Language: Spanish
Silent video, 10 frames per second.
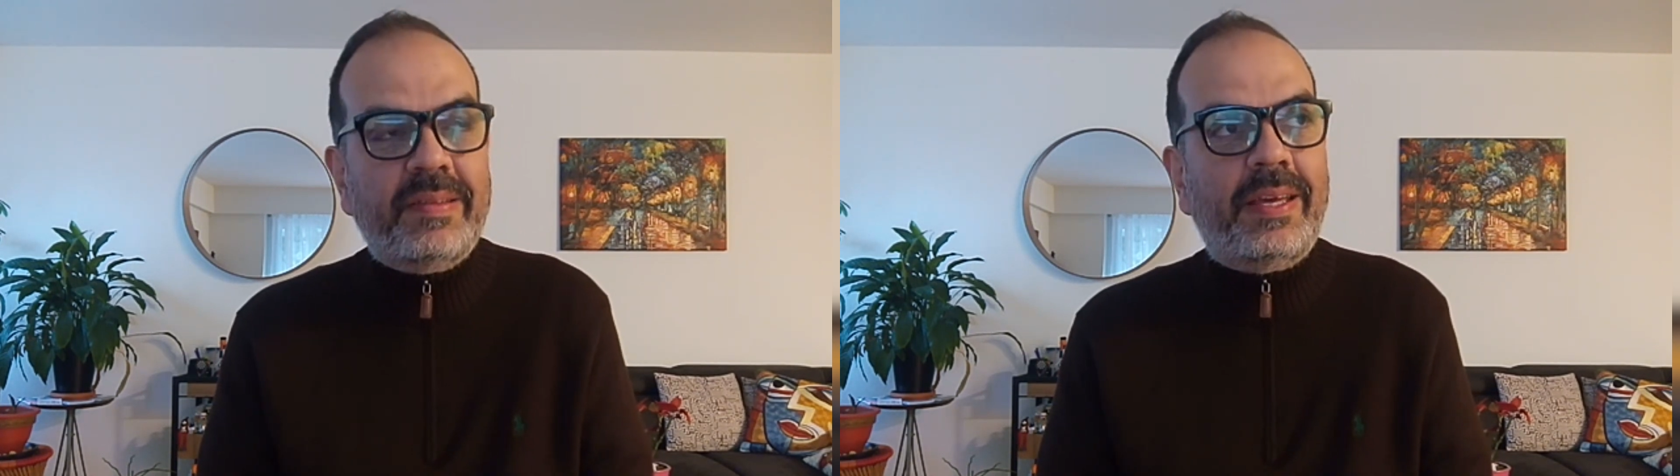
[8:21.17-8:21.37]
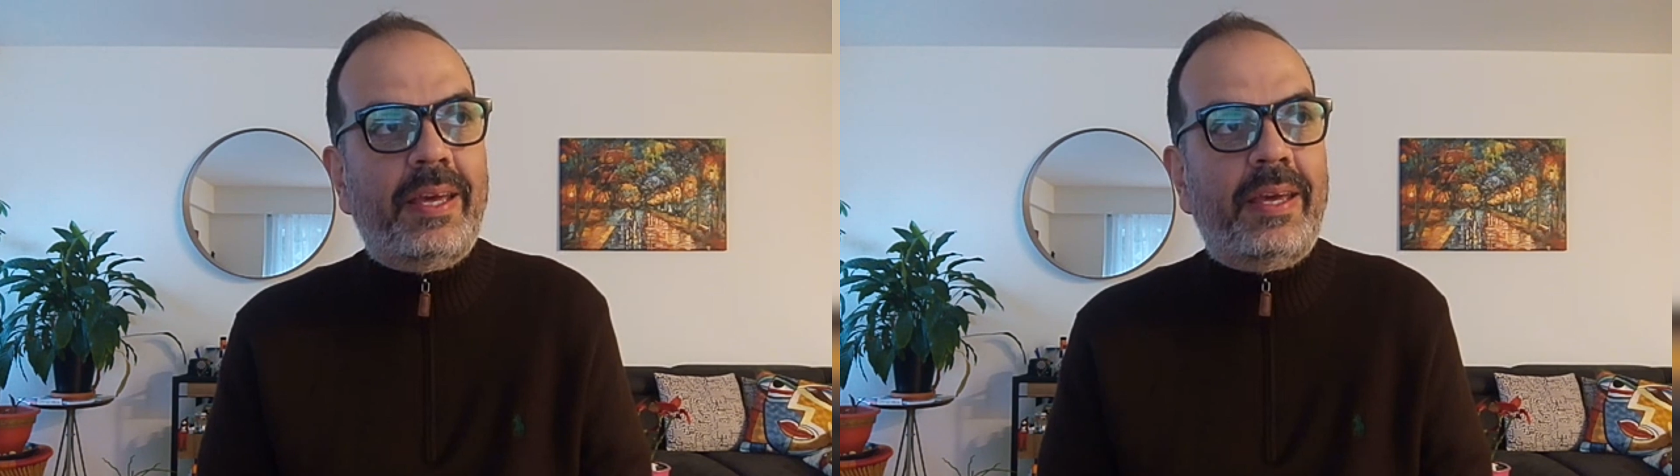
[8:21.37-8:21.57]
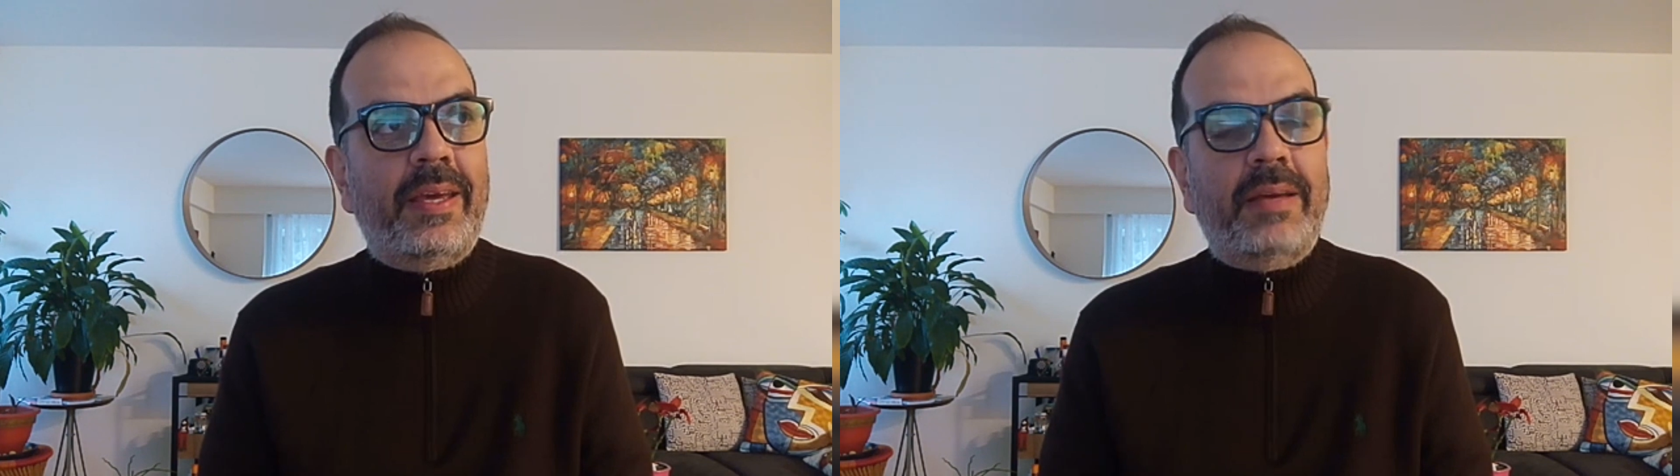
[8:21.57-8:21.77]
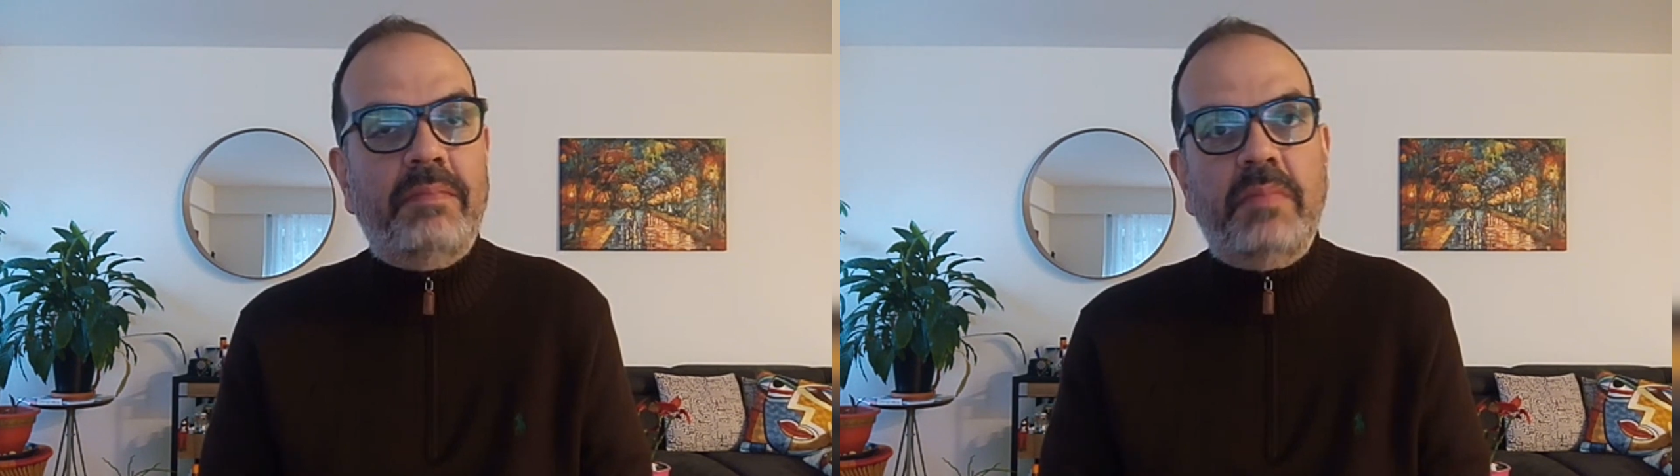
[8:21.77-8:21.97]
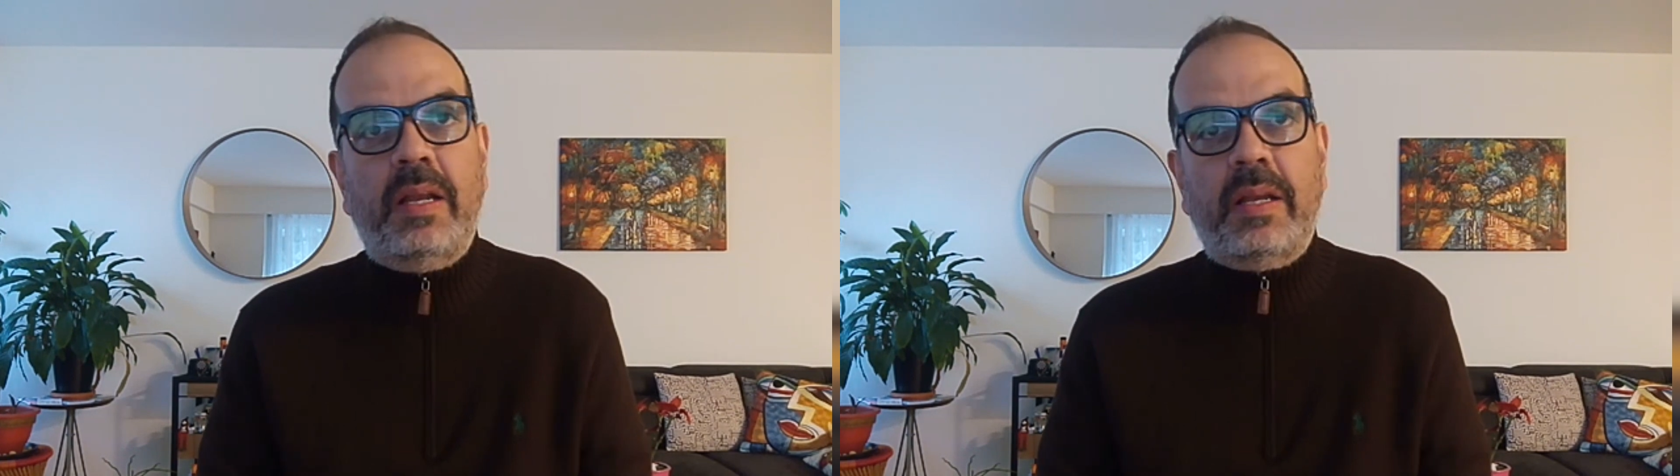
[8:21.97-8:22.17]

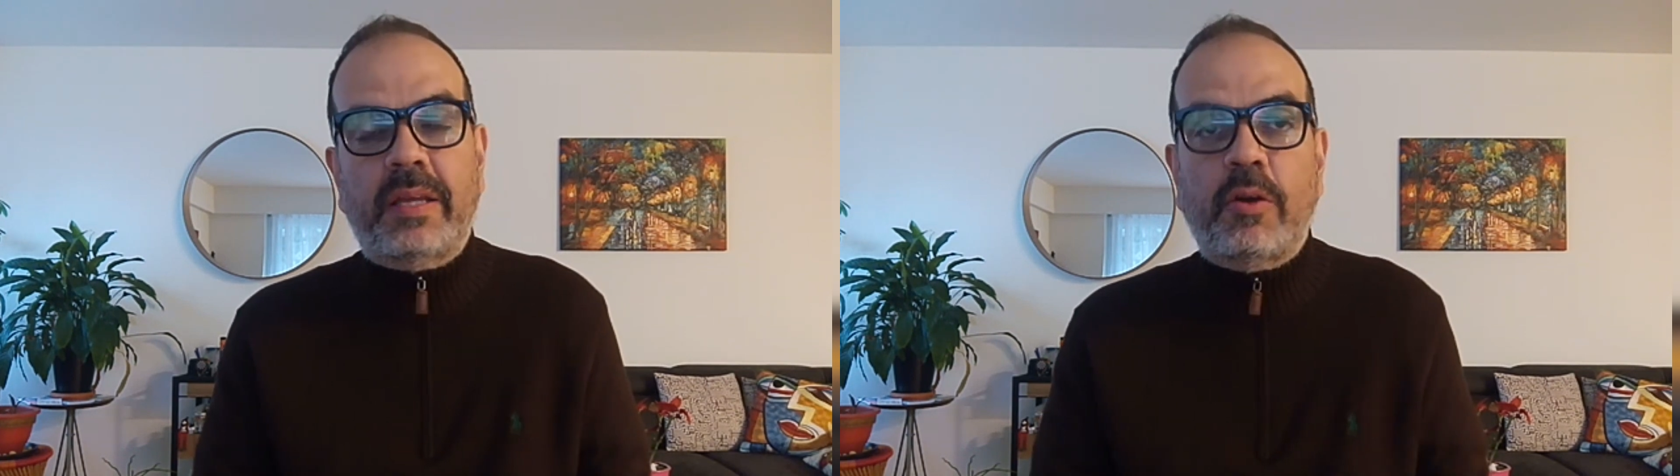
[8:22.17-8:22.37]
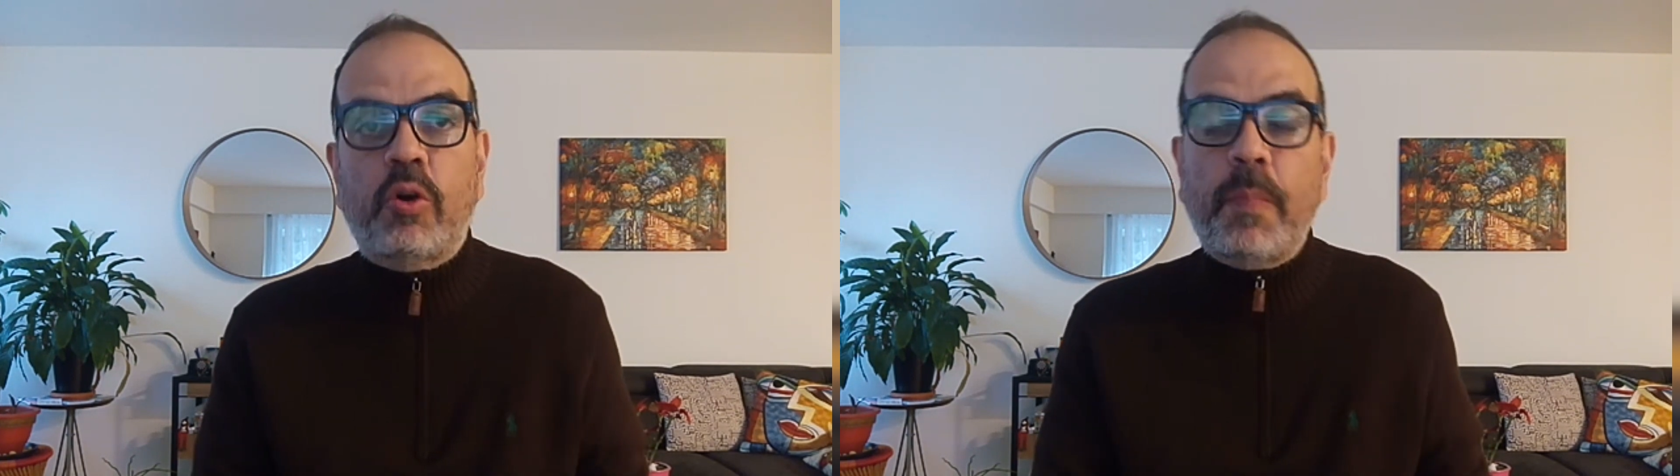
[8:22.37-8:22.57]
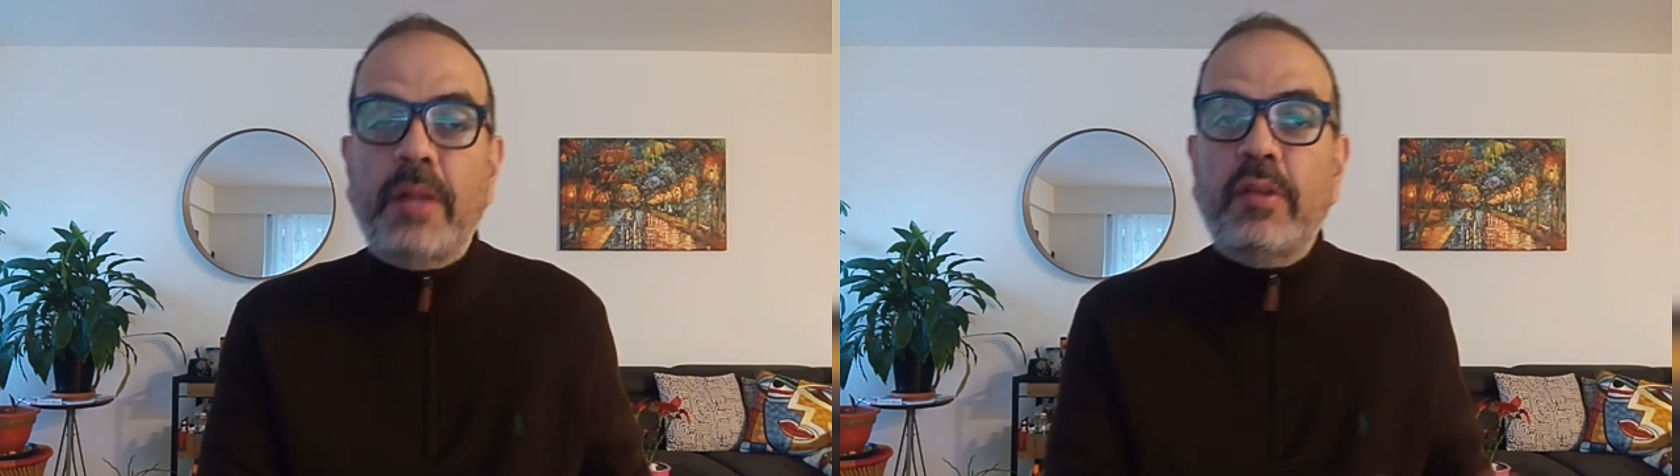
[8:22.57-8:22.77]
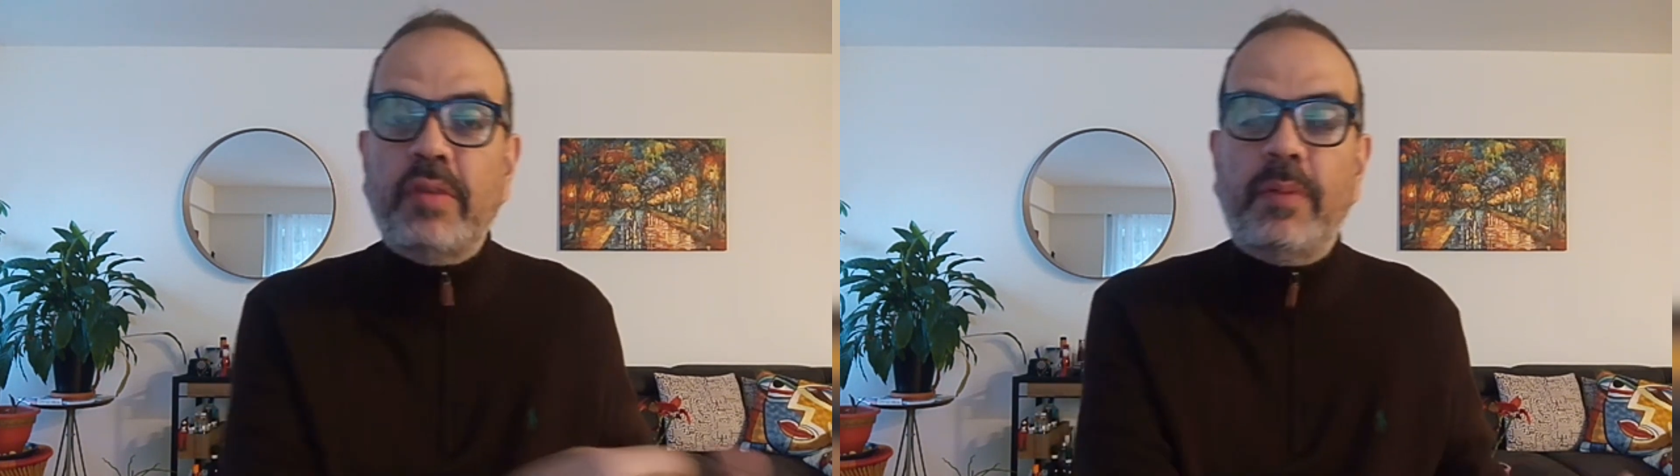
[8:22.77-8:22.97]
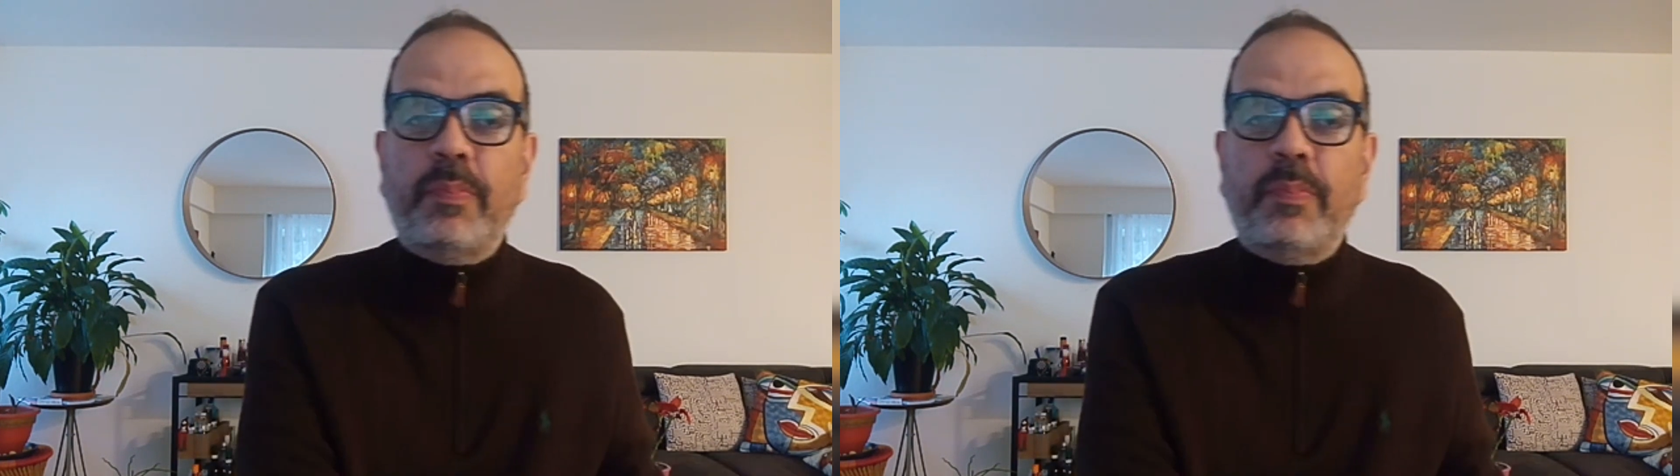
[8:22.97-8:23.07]
que el que está ocupando ese